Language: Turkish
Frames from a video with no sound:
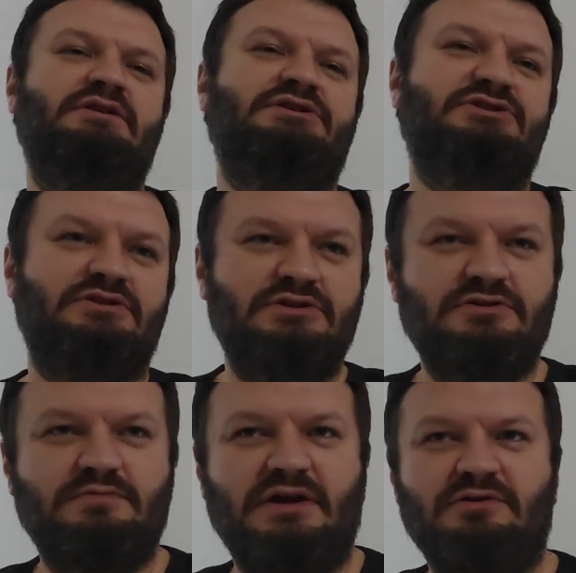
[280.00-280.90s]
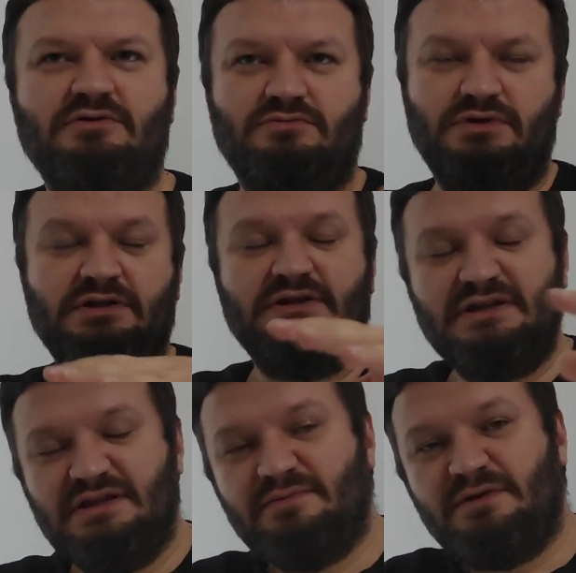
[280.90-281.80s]
İl içinde canım yani hani
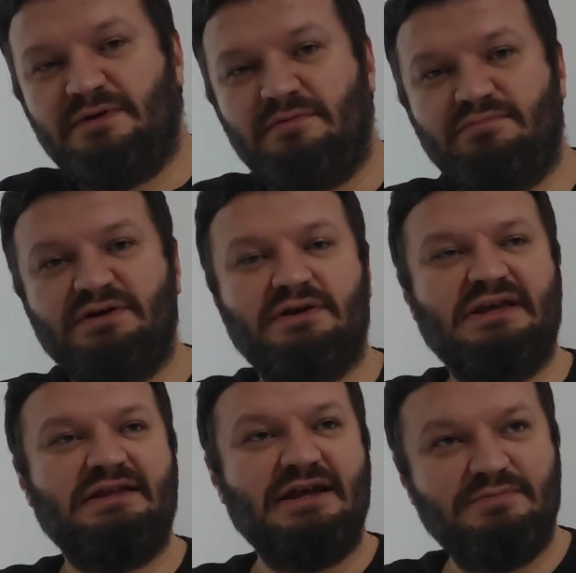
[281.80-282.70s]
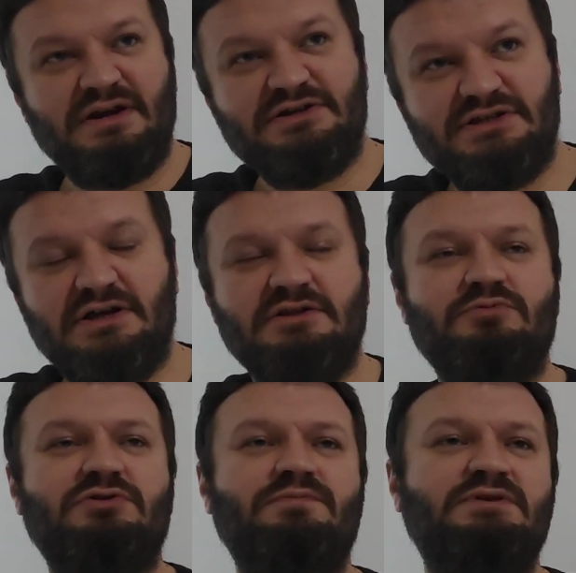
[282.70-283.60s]
dediğim gibi yani genel
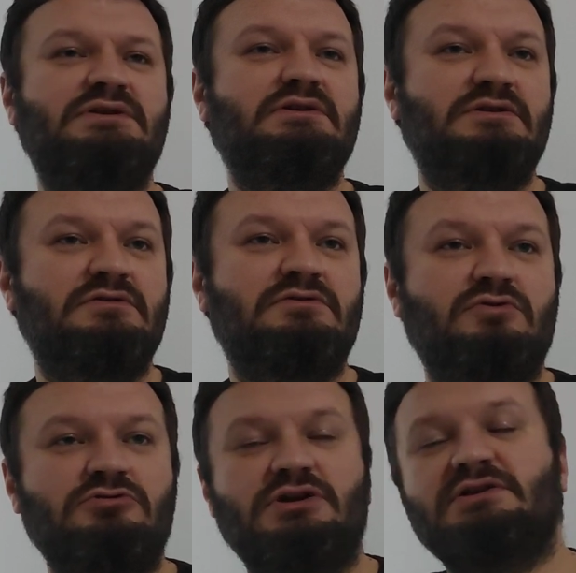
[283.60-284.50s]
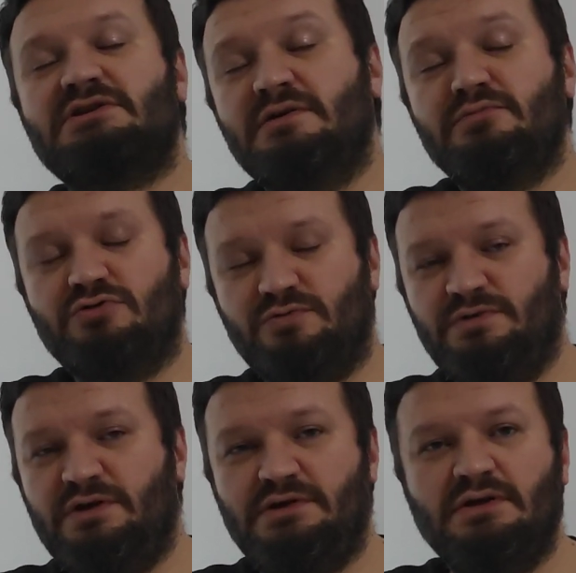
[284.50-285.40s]
branşlarda bu tip bir sıkıntının olacağını
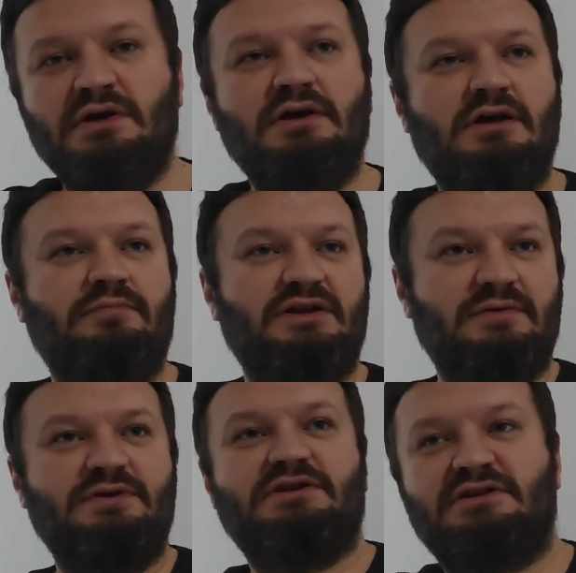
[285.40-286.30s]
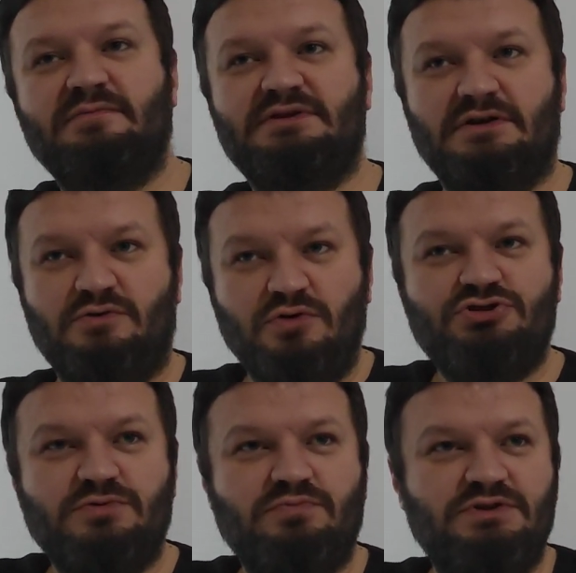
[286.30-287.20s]
sanmıyorum yani. yani e, matematikte mesela
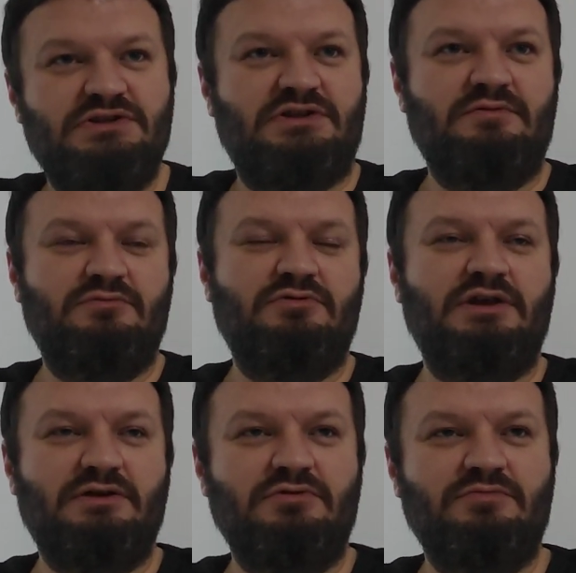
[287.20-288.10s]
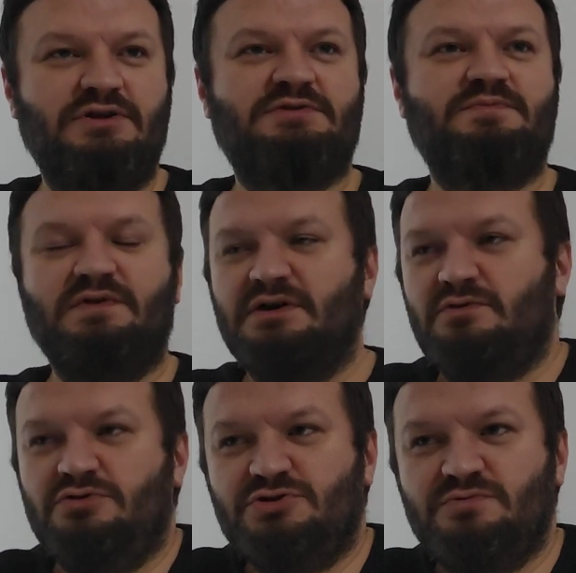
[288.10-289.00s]
koca İstanbul'da yer olmaz mı?
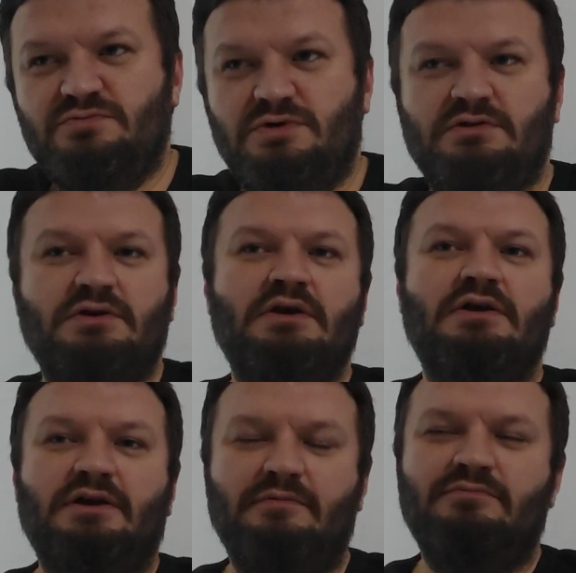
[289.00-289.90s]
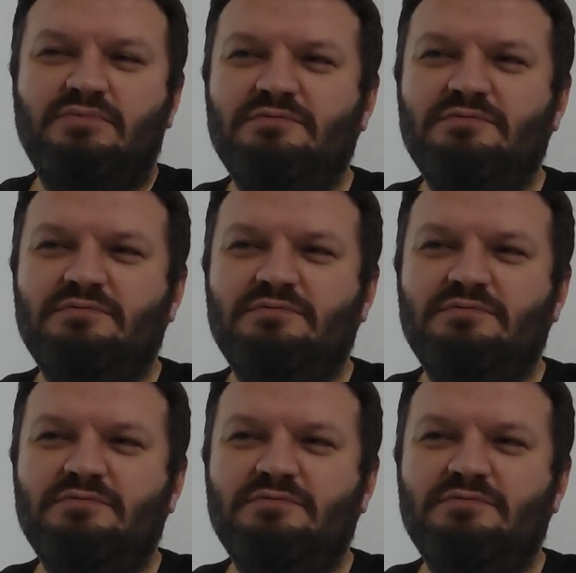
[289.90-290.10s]
Ya koca hani yani